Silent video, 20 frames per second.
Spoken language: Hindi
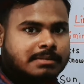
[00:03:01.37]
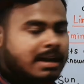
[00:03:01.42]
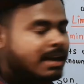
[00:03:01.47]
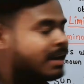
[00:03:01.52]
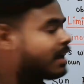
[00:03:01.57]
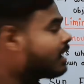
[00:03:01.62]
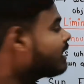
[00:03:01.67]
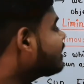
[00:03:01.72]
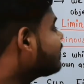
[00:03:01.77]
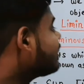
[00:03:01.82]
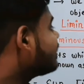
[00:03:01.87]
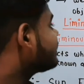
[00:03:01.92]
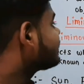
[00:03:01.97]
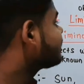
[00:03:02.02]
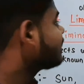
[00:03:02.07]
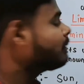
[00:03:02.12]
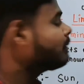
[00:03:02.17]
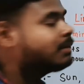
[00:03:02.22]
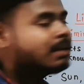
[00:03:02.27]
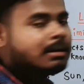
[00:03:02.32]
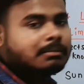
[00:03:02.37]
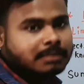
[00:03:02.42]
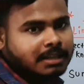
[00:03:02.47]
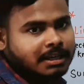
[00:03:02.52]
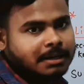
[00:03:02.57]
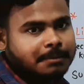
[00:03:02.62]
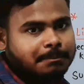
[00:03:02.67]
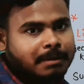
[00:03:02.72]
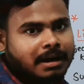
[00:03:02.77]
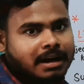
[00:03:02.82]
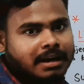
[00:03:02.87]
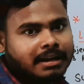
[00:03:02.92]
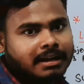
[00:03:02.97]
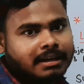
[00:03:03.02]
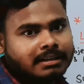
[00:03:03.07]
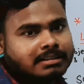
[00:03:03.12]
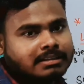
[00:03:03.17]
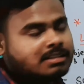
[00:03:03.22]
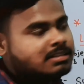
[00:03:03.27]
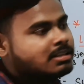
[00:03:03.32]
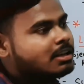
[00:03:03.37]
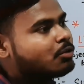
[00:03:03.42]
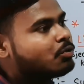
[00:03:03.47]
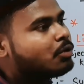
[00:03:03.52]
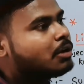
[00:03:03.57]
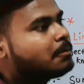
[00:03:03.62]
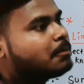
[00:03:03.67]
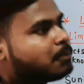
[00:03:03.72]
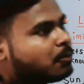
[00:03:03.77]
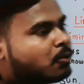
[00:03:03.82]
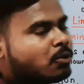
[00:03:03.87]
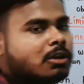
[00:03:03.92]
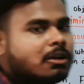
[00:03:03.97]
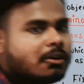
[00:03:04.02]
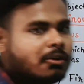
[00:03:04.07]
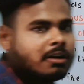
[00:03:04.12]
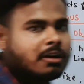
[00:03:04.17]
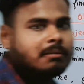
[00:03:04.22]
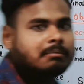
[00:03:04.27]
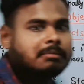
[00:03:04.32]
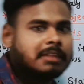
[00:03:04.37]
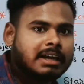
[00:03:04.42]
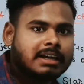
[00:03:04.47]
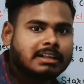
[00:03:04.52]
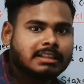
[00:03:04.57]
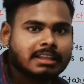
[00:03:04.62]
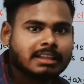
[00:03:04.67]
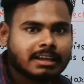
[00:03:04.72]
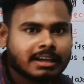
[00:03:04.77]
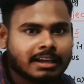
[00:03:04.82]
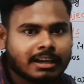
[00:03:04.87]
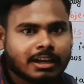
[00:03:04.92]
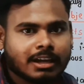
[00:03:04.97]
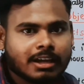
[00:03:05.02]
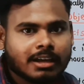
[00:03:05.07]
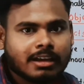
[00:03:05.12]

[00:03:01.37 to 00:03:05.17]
में आ रहा है ना तभी हम देख पा रहे हैं जैसे कोई फूल को हम देखते हैं